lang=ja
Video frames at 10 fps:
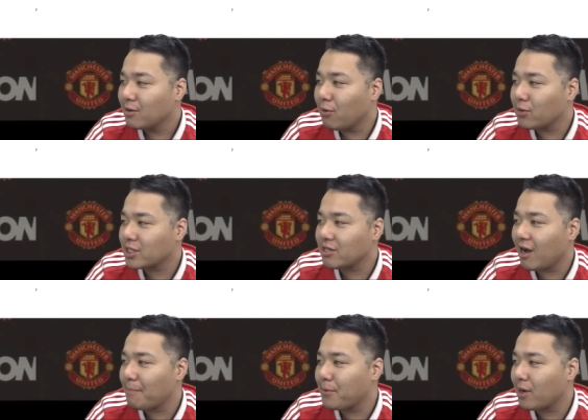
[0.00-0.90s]
公式な
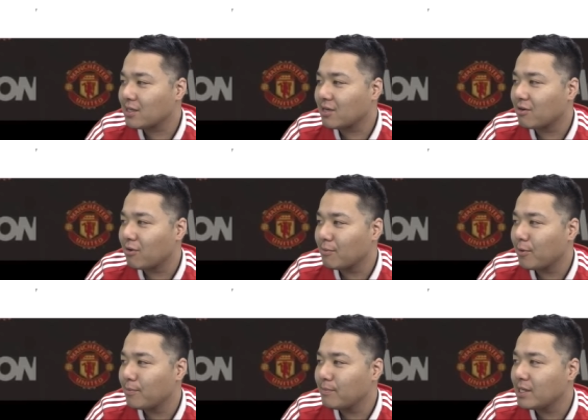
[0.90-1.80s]
発表あったのか俺
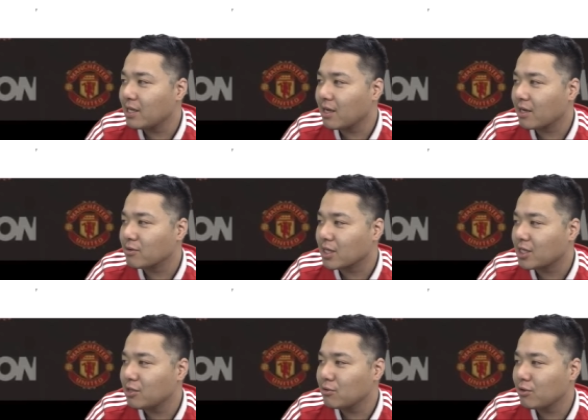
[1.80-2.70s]
も見てないけどさ、
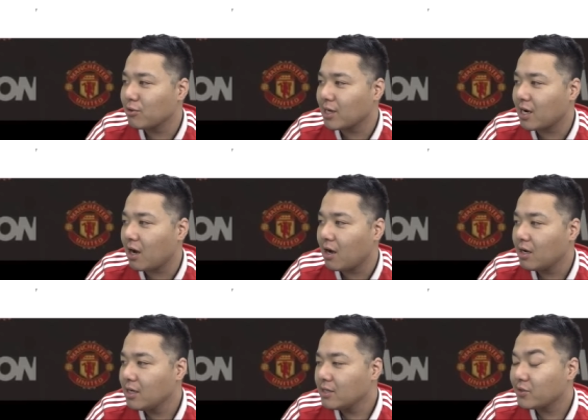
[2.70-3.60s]
昨日の夜中、
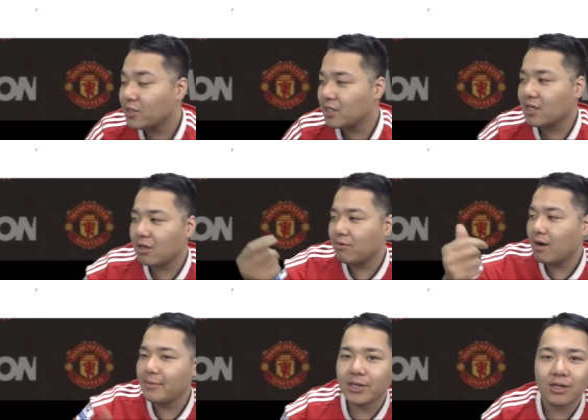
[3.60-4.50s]
ツイッターで
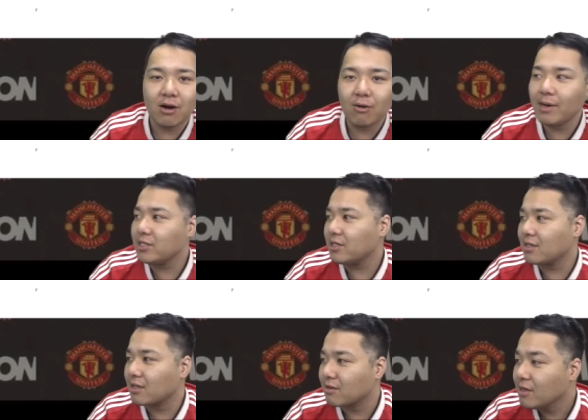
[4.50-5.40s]
ファン見てて、あ、マジな
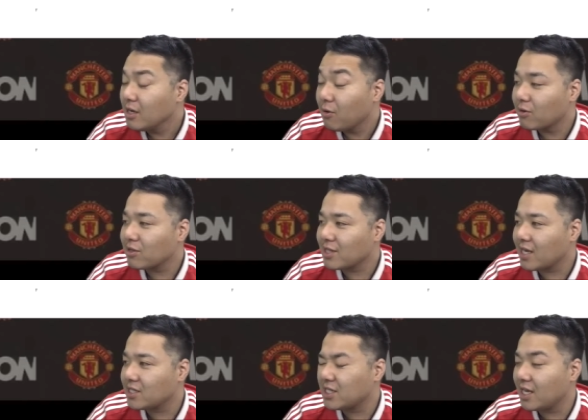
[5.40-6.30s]
んだって、俺の
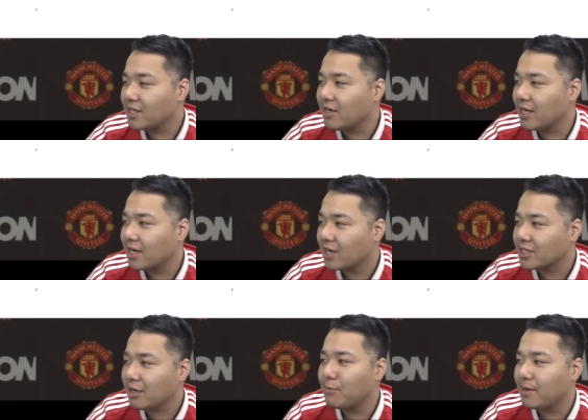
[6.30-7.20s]
大好きなイグアインが、
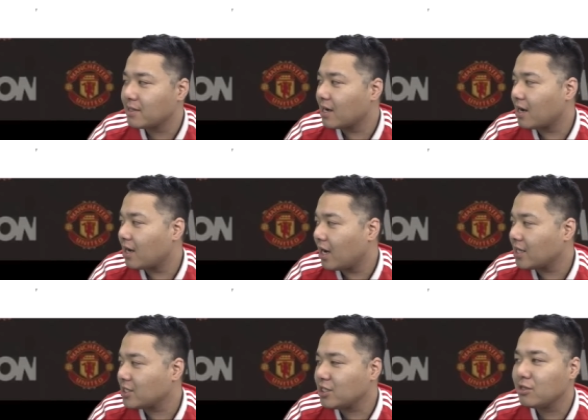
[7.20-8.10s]
しかもまあなんか
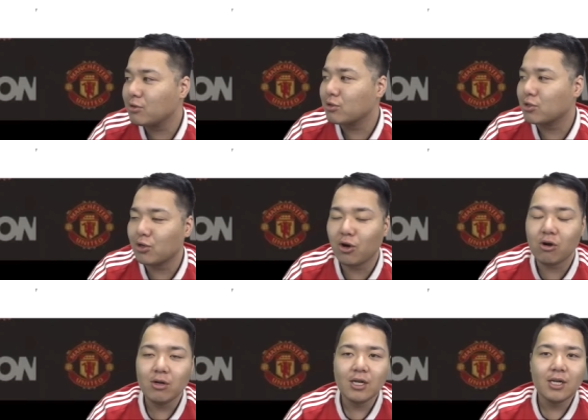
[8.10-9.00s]
話によるとその、